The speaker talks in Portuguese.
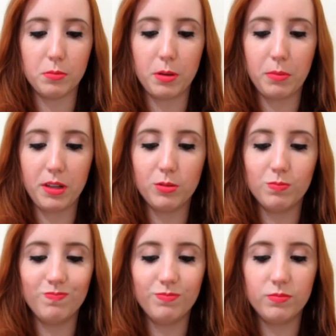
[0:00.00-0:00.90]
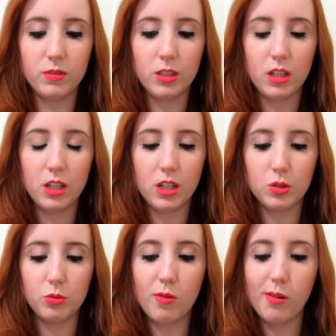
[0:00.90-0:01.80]
Pra mim, não
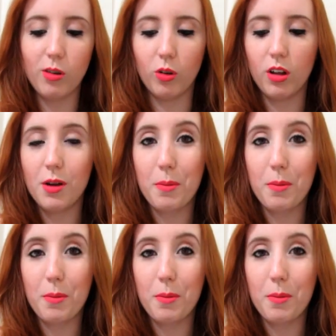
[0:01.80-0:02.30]
não rolou.